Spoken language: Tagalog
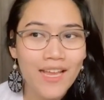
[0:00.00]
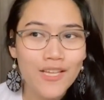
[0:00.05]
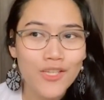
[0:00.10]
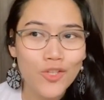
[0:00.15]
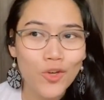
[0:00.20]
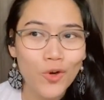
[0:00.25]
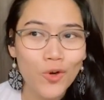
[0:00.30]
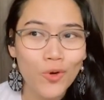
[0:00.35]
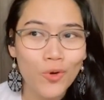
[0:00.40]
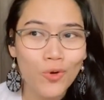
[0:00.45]

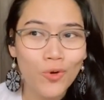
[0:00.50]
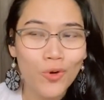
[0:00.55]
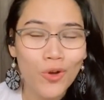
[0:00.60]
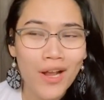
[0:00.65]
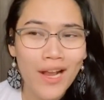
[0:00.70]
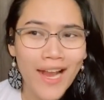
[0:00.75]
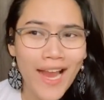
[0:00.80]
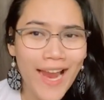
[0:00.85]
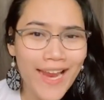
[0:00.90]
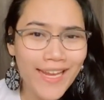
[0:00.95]
So,
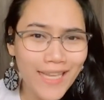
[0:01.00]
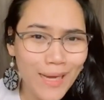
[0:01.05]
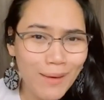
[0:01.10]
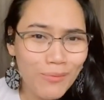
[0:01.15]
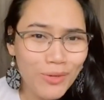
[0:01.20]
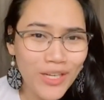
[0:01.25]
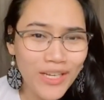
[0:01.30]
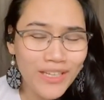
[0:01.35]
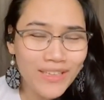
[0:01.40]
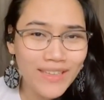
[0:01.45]
kahit alam
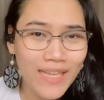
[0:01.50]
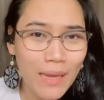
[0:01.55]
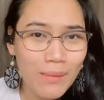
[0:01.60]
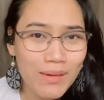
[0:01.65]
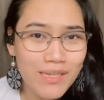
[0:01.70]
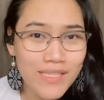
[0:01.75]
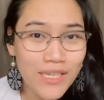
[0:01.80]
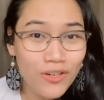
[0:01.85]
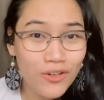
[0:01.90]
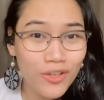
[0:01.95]
mo na yung
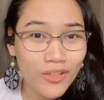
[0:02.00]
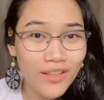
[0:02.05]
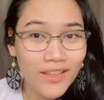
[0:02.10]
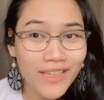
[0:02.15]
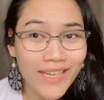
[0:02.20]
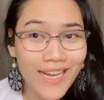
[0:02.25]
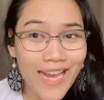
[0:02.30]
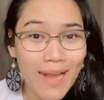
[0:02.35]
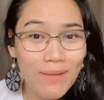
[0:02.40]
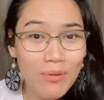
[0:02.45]
tamang sagot,
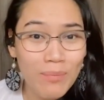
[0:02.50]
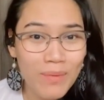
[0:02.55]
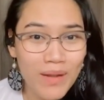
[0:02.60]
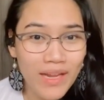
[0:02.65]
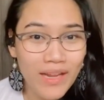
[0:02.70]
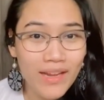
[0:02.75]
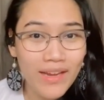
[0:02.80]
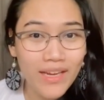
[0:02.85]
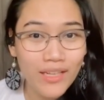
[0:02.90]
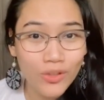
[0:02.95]
kailangan mo
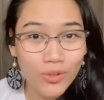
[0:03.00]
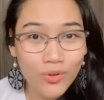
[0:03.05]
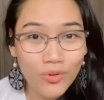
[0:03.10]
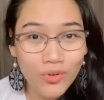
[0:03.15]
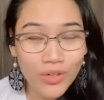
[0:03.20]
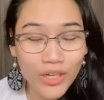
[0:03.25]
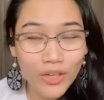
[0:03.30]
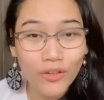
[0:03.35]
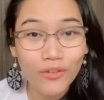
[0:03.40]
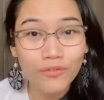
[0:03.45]
pa
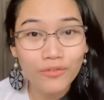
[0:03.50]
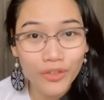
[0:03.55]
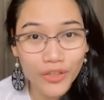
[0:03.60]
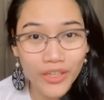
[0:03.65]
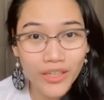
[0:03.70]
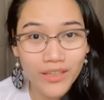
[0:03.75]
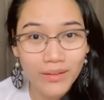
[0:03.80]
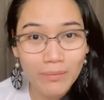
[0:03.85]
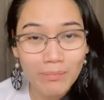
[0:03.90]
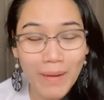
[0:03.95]
itong
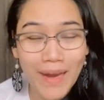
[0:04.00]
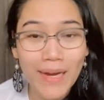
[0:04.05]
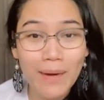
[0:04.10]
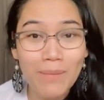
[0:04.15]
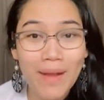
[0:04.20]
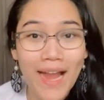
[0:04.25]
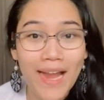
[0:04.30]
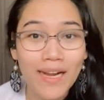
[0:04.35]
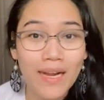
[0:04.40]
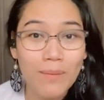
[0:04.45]
i-convert para
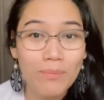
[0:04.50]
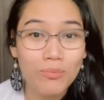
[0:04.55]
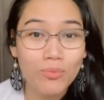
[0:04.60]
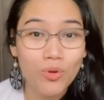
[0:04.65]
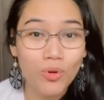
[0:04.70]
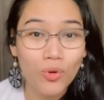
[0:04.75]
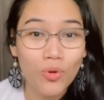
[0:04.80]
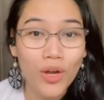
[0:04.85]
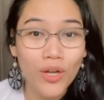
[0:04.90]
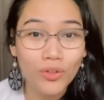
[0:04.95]
mahanap
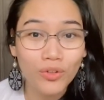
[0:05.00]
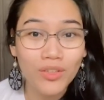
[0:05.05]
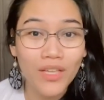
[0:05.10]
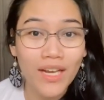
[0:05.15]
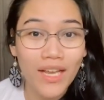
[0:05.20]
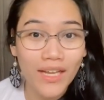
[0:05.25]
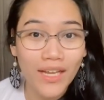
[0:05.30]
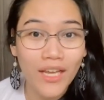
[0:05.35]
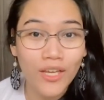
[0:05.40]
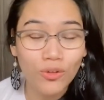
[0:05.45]
mo kung ano
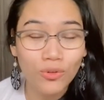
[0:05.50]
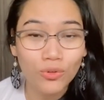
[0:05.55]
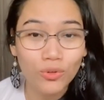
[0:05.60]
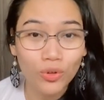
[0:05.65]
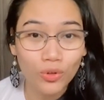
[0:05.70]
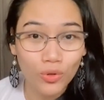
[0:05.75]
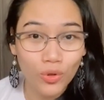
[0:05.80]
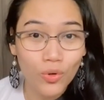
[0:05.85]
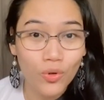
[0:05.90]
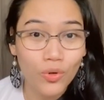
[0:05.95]
talaga yung
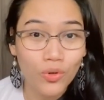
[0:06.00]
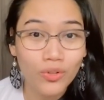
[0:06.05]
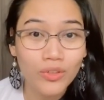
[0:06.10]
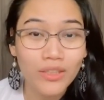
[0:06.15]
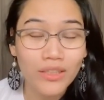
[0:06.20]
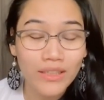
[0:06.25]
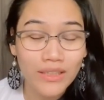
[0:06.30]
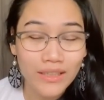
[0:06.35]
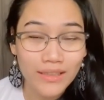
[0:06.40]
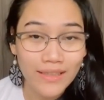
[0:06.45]
totoong
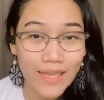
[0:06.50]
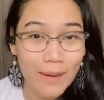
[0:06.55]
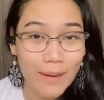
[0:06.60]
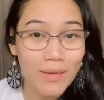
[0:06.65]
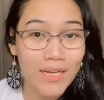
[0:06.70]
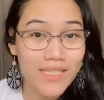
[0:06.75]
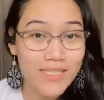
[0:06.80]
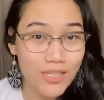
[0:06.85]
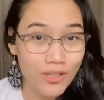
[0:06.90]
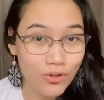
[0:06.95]

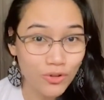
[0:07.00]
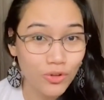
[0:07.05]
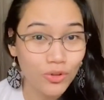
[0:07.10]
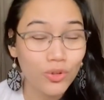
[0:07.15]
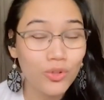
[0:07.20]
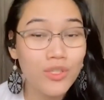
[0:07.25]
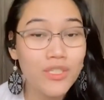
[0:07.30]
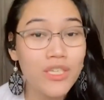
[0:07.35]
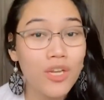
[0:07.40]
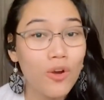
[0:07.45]
tamang sagot
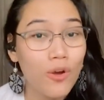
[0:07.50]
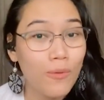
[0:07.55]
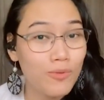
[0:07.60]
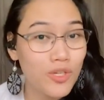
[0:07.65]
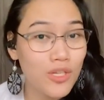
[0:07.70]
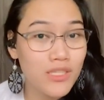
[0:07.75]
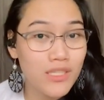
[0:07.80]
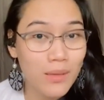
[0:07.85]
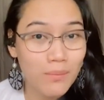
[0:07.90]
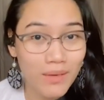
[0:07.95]
doon sa
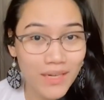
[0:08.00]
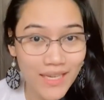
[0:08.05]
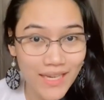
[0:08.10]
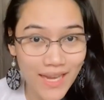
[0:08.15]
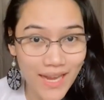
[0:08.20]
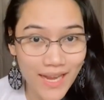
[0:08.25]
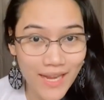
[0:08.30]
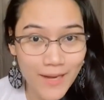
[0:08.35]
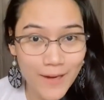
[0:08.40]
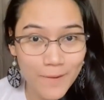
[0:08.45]
options na
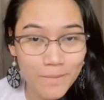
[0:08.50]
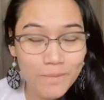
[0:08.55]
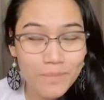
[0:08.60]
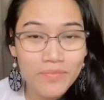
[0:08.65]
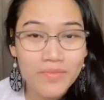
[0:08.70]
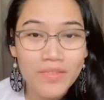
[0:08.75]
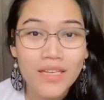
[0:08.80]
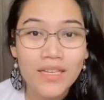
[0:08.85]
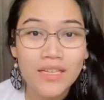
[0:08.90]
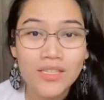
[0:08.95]
binigay.
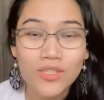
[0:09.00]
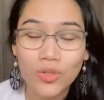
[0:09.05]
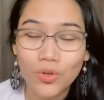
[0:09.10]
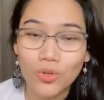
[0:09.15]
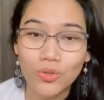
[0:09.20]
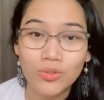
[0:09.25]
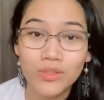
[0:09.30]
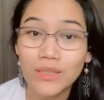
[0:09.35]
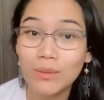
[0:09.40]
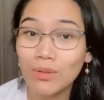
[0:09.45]

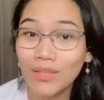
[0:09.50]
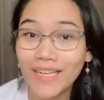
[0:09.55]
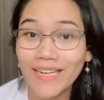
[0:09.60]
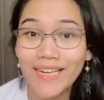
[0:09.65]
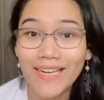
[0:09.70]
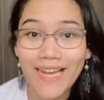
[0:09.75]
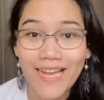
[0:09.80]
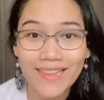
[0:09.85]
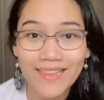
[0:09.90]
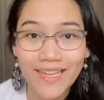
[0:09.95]
So, simulan
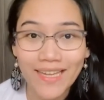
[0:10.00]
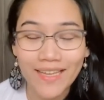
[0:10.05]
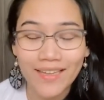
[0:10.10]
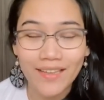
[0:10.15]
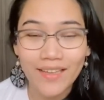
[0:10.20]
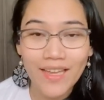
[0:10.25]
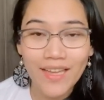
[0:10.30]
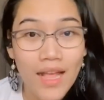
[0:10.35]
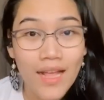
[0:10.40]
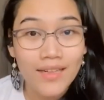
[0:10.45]
na
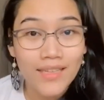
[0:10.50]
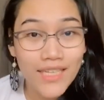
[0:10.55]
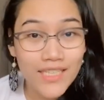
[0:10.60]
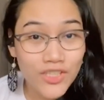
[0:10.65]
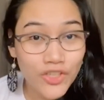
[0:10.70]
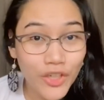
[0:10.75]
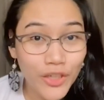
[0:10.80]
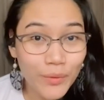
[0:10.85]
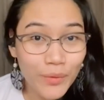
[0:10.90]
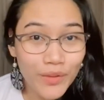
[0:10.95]
natin. Let's
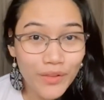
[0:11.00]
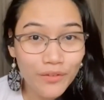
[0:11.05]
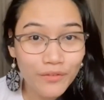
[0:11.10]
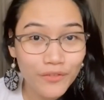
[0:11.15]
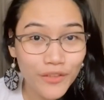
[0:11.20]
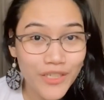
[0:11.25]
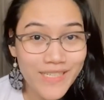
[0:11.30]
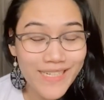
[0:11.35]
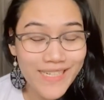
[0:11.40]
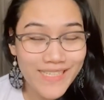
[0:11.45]
start with the
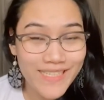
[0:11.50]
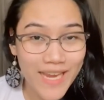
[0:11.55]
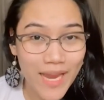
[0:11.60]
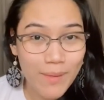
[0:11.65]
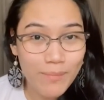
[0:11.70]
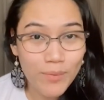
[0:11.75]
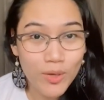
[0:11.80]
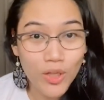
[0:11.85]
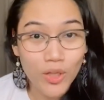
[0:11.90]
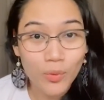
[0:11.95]
first
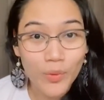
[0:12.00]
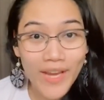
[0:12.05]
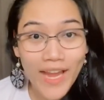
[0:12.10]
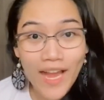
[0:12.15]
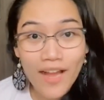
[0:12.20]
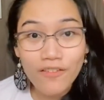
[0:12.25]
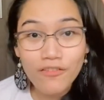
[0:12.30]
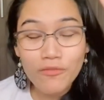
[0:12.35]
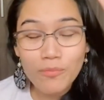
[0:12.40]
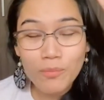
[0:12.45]
example. We
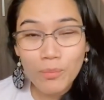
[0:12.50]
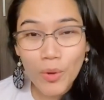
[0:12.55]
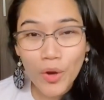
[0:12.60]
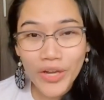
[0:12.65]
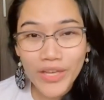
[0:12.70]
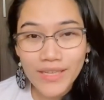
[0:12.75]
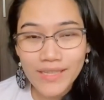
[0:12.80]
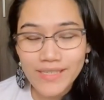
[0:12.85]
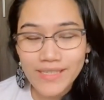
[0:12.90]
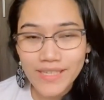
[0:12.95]
have
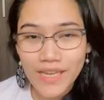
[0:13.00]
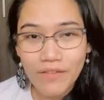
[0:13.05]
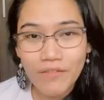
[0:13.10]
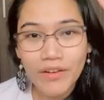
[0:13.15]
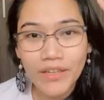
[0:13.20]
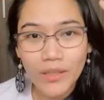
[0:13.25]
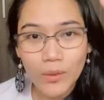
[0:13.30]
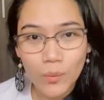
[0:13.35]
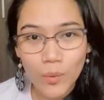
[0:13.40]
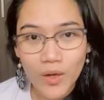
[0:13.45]

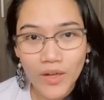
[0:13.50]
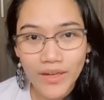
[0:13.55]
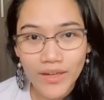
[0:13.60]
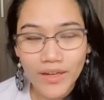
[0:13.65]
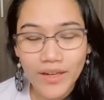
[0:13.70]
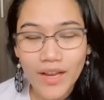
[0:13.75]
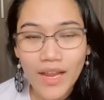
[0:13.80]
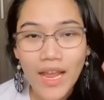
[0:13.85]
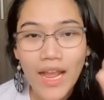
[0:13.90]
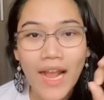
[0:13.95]
0.71.
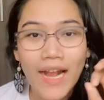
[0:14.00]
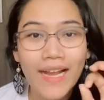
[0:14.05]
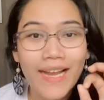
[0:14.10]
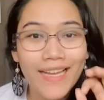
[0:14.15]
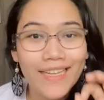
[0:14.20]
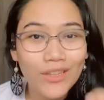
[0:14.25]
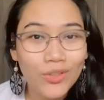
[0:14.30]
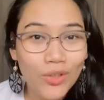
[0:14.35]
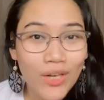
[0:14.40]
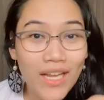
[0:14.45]

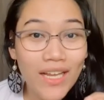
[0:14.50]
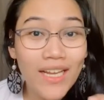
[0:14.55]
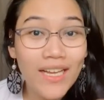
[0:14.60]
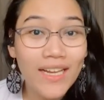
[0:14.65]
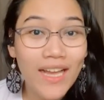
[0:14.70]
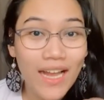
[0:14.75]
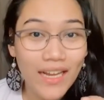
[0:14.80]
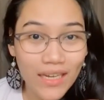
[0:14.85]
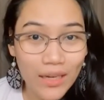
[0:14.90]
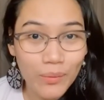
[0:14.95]
Ganito lang
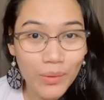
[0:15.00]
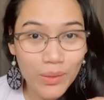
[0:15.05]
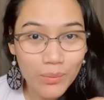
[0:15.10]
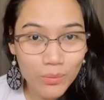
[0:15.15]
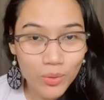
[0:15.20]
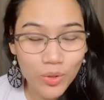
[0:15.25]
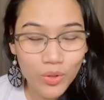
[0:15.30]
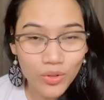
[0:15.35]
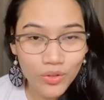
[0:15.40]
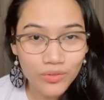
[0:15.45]
ang gagawin
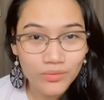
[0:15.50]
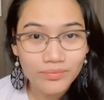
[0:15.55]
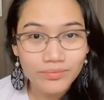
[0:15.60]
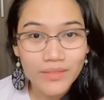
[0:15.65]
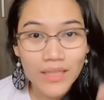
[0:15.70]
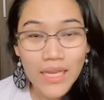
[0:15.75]
mo.